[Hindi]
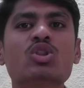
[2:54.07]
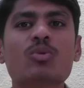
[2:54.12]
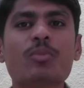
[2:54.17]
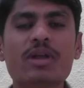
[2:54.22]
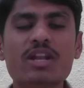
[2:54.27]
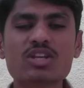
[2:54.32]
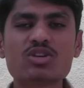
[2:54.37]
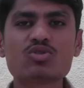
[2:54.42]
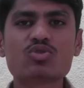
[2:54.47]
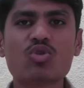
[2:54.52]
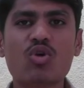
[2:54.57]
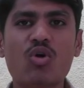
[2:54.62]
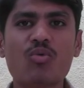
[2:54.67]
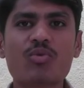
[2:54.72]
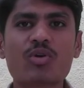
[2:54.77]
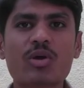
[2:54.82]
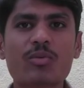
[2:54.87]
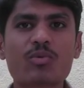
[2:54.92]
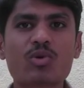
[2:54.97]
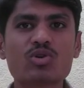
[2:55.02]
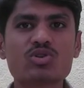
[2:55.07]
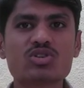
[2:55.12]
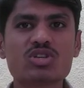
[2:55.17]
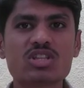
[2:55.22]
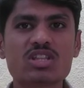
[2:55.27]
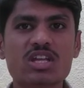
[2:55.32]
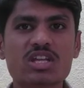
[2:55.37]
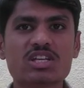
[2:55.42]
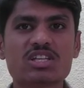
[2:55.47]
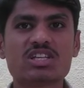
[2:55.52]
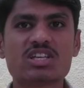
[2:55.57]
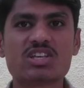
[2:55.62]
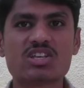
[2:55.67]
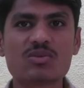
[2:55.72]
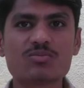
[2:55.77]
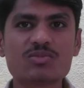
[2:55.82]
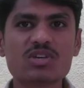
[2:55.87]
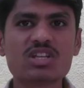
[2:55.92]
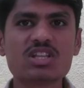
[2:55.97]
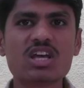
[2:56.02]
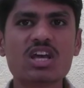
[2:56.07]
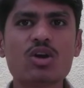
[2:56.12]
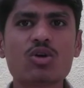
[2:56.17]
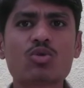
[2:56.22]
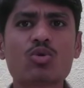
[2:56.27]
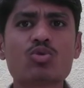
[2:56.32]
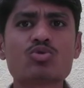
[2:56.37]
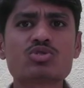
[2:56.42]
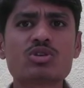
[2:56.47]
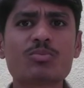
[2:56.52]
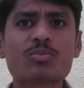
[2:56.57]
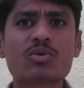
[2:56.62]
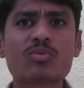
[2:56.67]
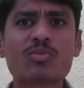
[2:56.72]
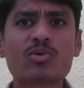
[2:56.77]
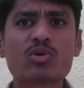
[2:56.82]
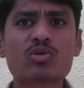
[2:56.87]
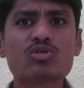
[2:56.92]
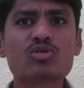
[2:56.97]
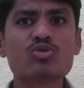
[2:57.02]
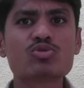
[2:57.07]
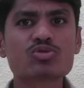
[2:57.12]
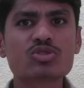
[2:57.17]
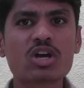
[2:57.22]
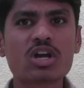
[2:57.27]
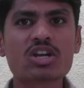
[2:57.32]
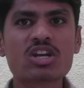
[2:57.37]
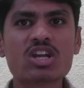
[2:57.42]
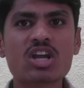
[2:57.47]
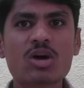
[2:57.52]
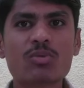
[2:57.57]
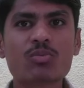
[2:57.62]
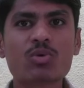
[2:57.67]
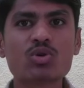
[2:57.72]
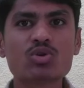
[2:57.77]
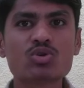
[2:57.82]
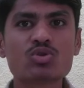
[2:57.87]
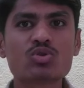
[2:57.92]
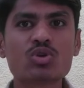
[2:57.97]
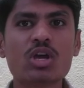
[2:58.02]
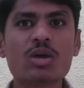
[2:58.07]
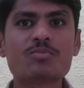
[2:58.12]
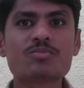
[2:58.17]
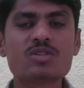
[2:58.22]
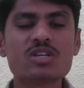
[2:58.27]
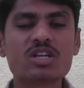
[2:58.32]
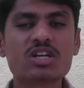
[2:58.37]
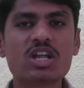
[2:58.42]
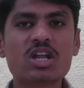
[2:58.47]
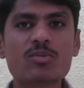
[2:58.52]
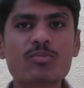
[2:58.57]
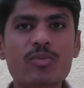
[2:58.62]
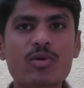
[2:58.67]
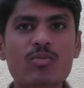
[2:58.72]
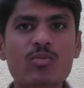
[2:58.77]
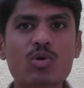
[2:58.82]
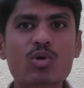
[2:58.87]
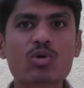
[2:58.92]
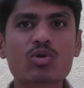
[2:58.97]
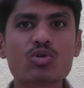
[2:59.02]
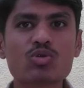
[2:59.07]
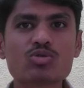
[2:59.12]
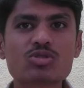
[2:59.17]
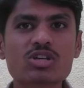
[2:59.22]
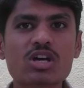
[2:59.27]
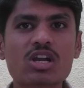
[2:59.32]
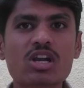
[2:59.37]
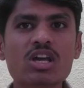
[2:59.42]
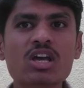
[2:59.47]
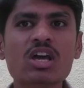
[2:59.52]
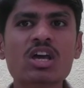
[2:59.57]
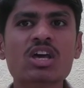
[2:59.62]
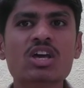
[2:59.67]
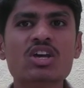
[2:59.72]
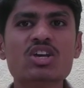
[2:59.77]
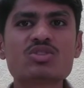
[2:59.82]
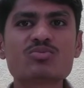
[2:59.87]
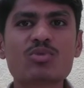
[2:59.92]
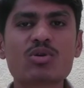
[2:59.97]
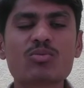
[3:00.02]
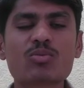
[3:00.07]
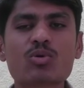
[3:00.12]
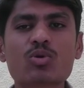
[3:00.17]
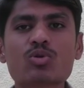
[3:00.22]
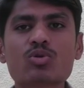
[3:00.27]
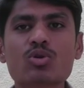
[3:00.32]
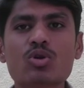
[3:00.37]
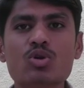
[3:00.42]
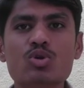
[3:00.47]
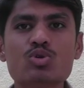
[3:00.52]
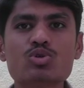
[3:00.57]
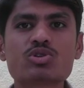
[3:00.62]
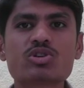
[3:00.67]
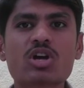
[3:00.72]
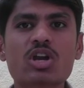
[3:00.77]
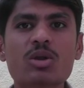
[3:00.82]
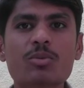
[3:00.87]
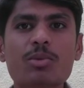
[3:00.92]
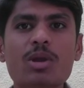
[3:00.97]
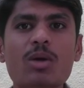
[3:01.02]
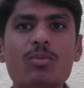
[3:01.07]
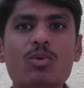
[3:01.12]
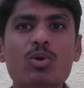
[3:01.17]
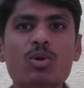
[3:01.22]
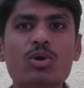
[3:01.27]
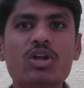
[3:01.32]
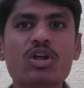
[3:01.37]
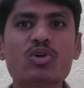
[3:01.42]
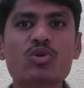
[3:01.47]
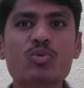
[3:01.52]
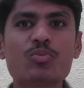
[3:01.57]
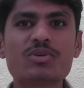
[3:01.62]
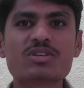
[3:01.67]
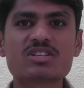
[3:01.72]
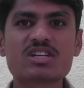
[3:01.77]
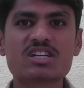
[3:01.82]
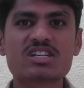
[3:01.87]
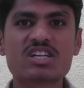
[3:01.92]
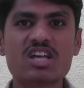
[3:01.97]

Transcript: तो मैंने जो तो ऑफर आपको अच्छी तरीके से समझे दे कौन सा प्रोमो कोड यूज करना है आपको जो तो सी टेन प्रोमो कोड यूज करना है इस प्रोमो कोड को यूज करने पर आपको टेन रुपीज का